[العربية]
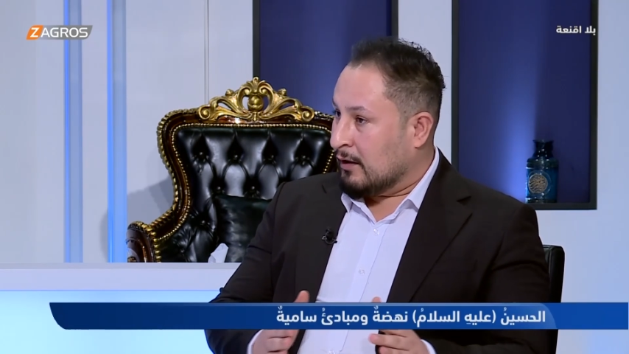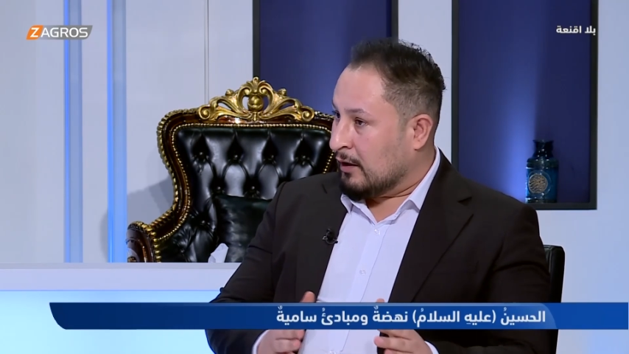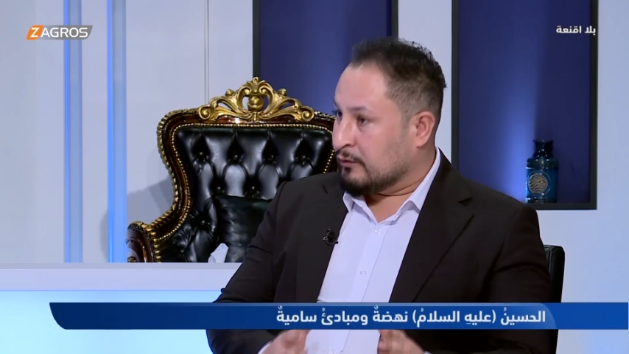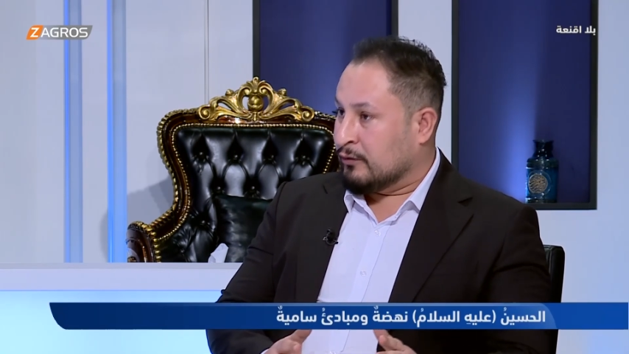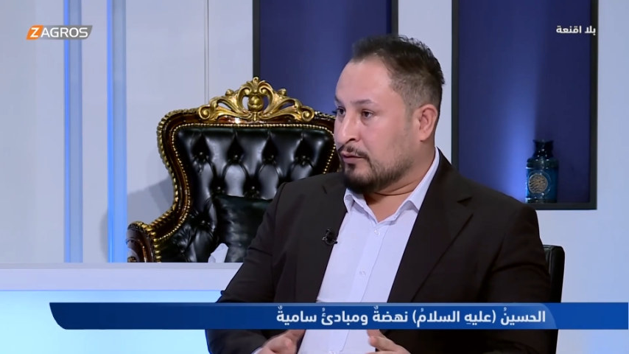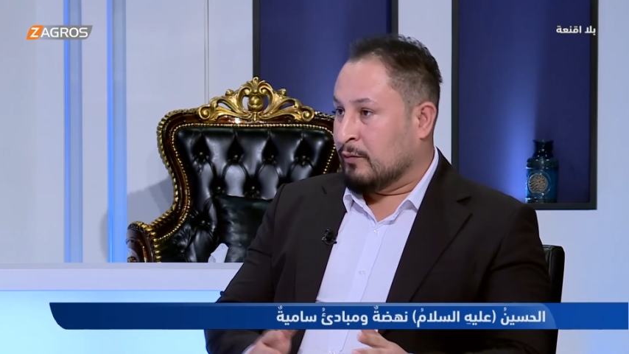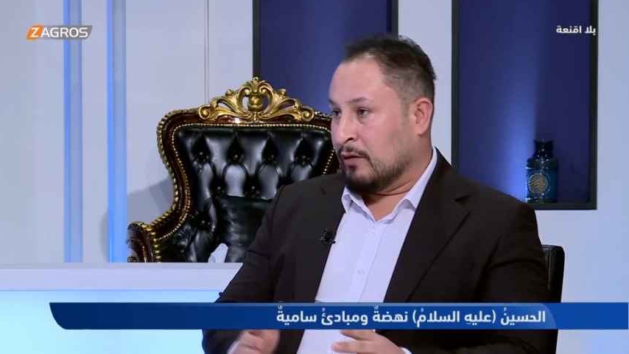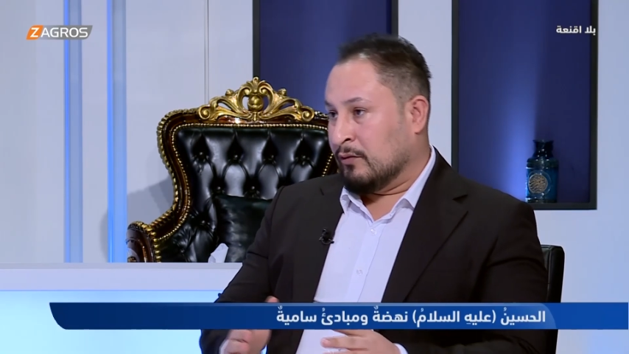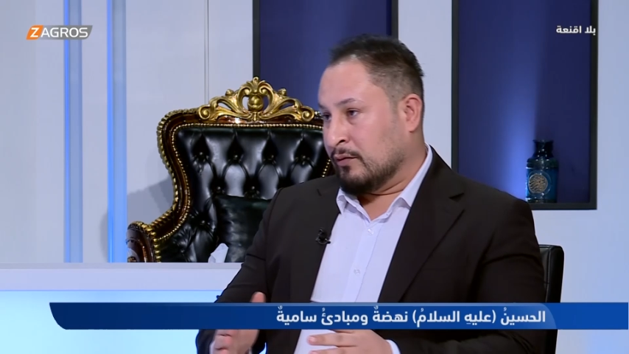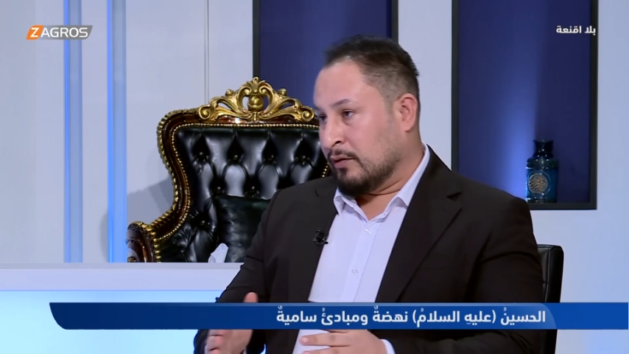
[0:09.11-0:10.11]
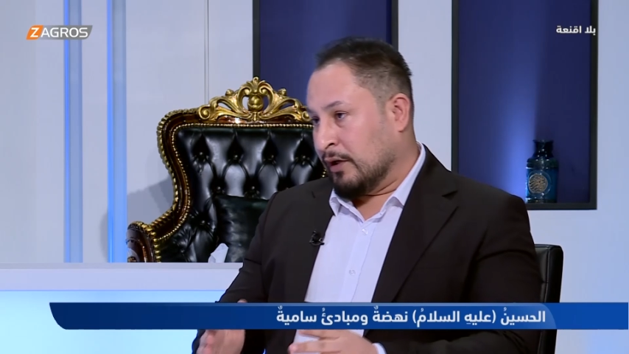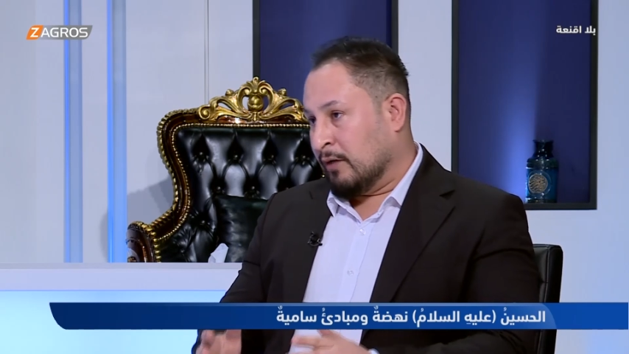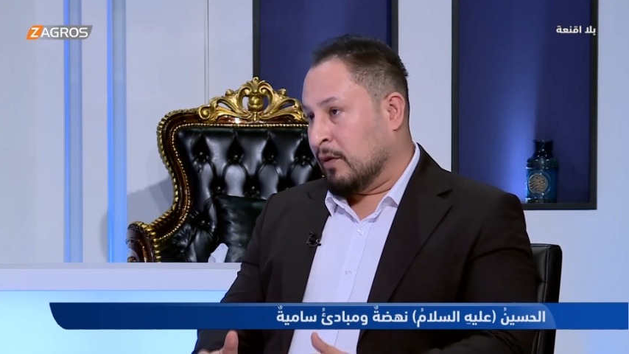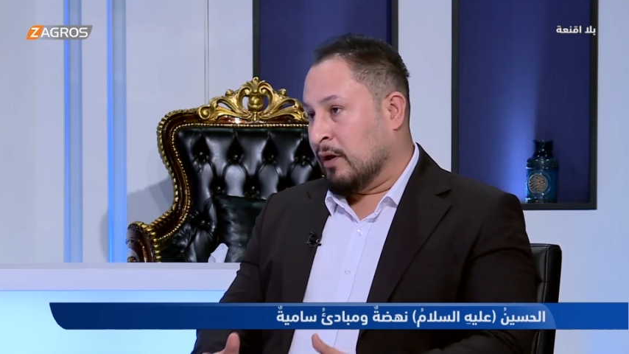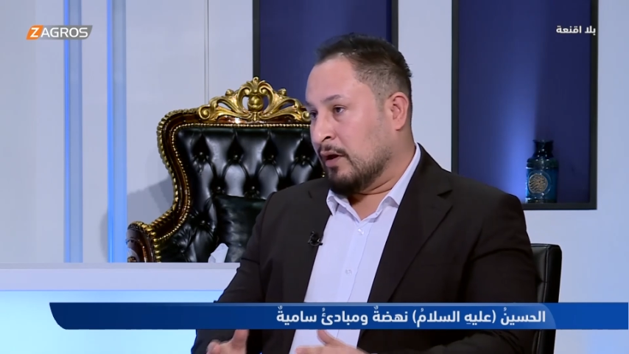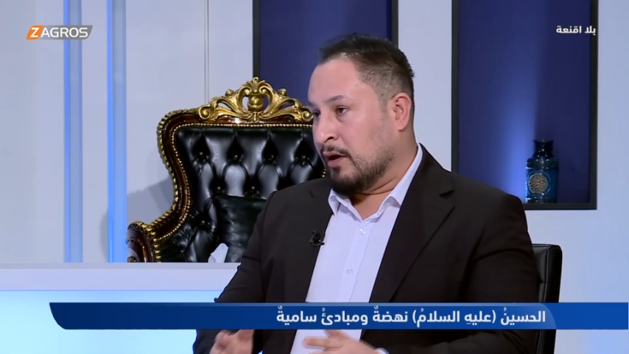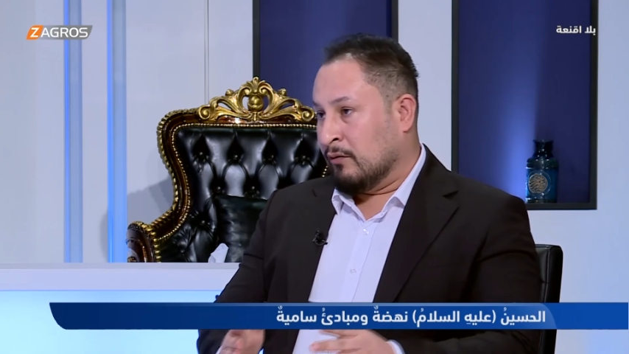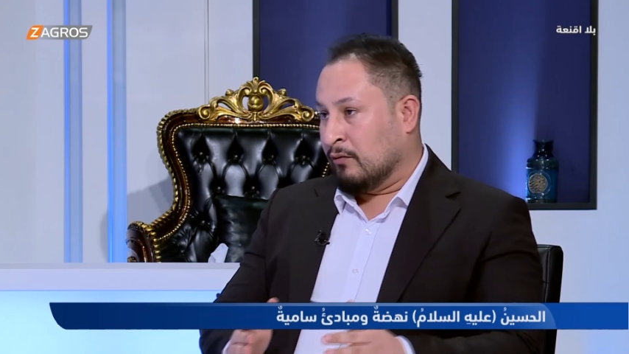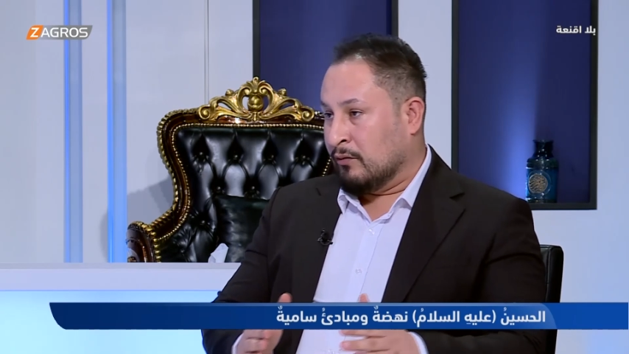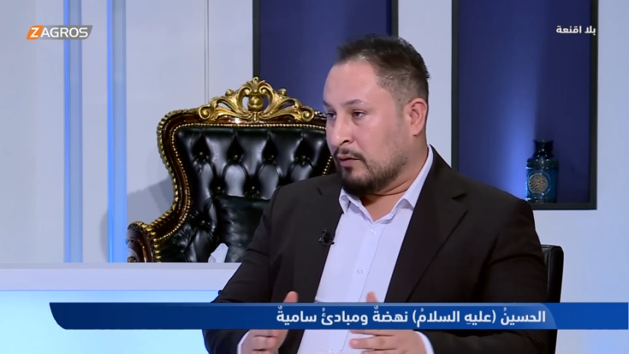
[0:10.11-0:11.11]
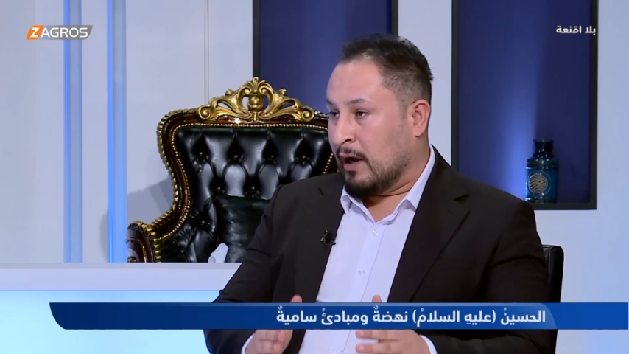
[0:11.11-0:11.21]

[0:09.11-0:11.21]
لطم او قيمه او